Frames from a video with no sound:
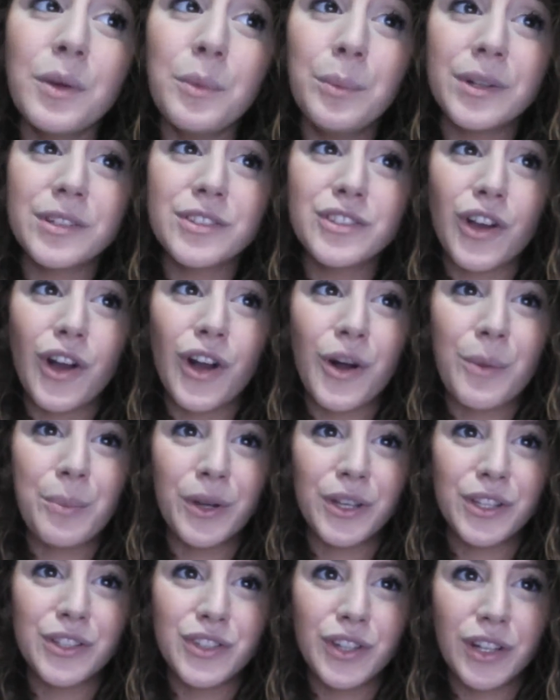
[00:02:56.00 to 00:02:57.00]
Perciò
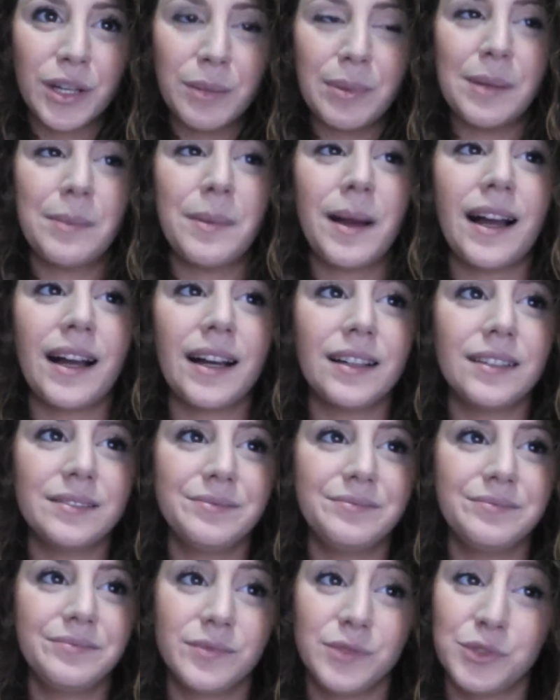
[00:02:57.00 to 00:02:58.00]
pochi giorni prima,
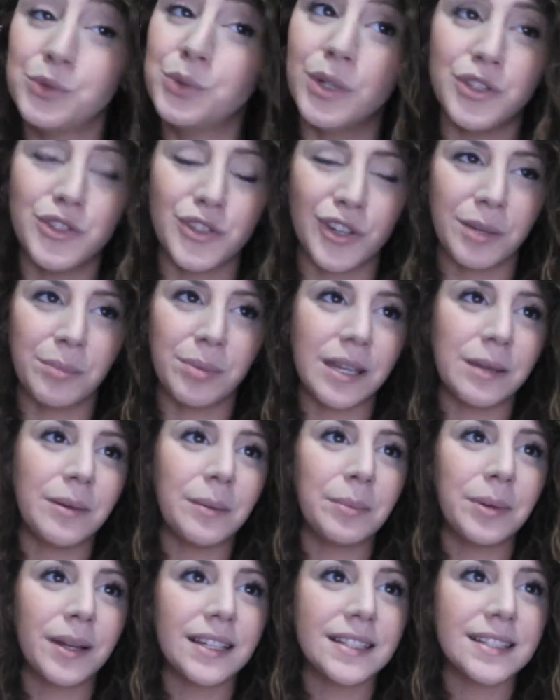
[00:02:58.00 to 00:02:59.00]
due giorni
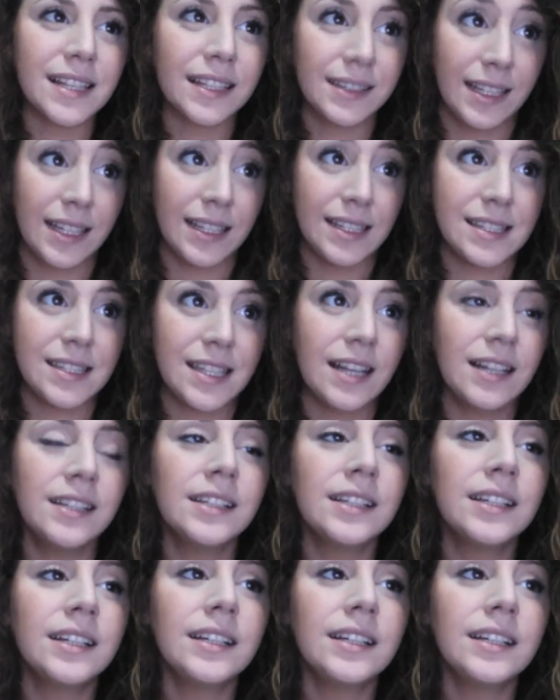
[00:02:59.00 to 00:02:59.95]
prima per l'esattezza,